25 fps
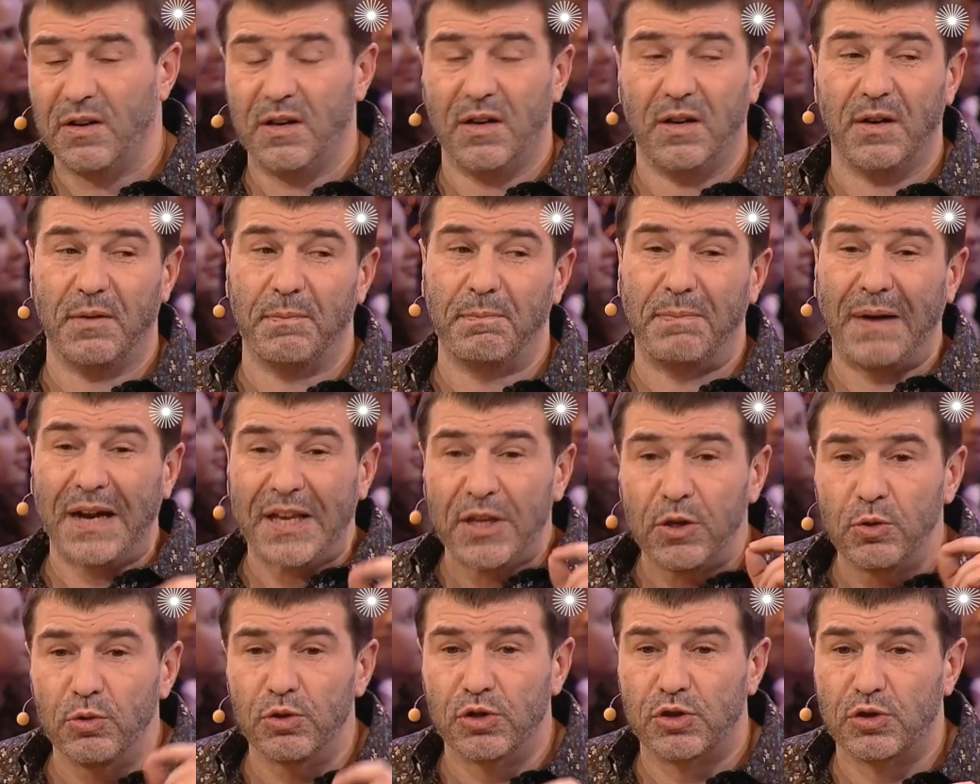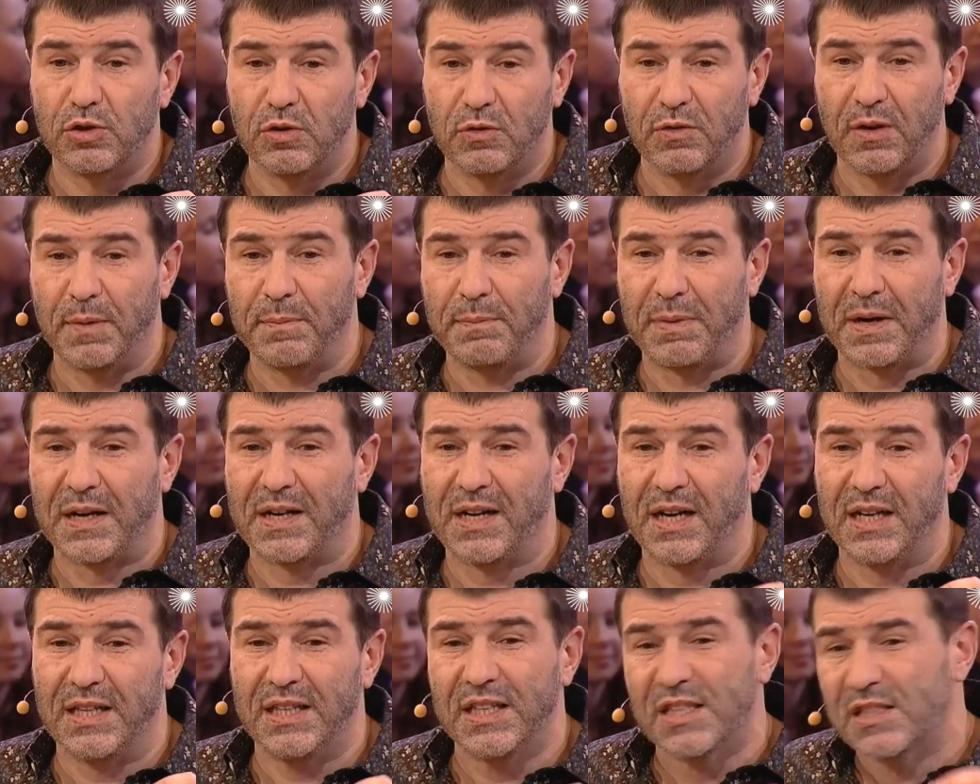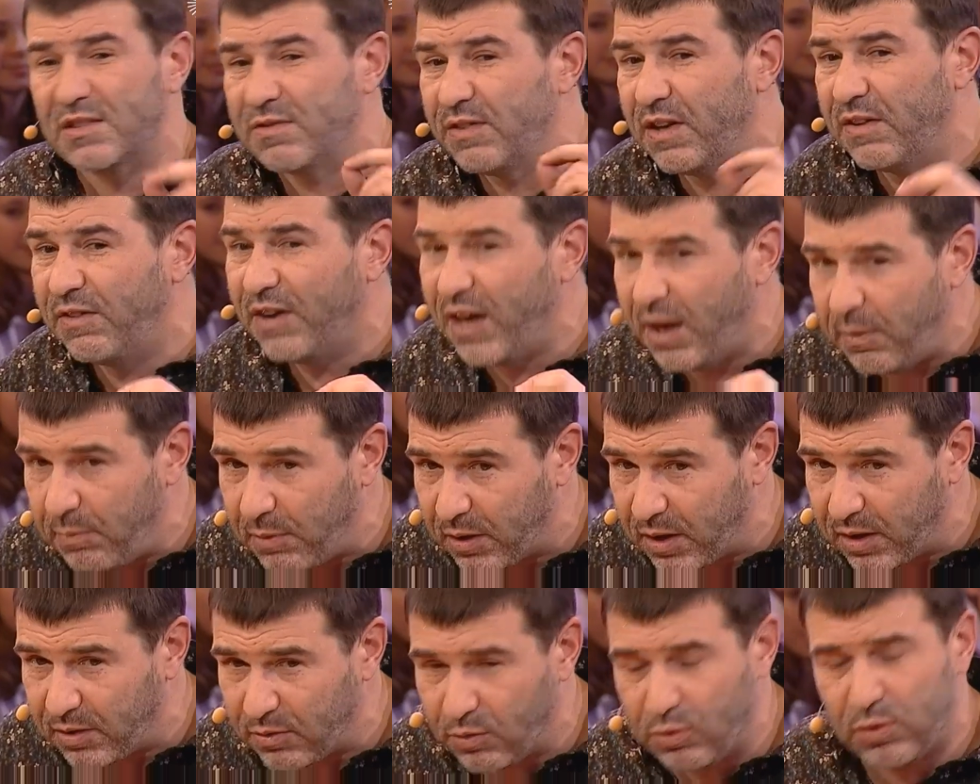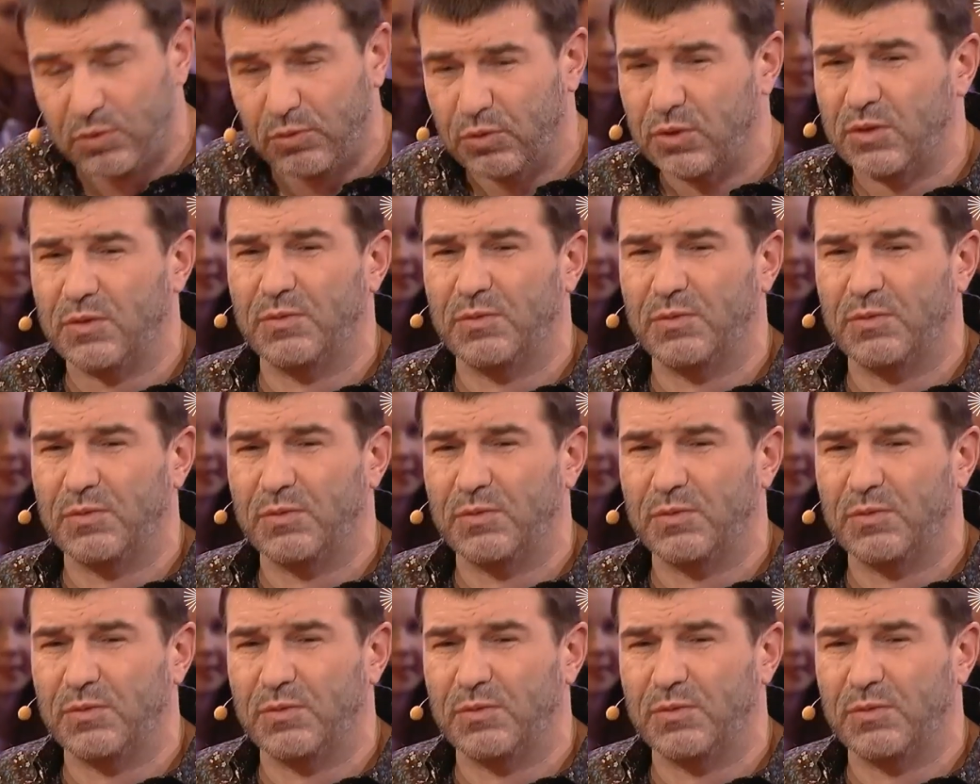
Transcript: э, боюсь, что вам пока не своевременен. Вот, вот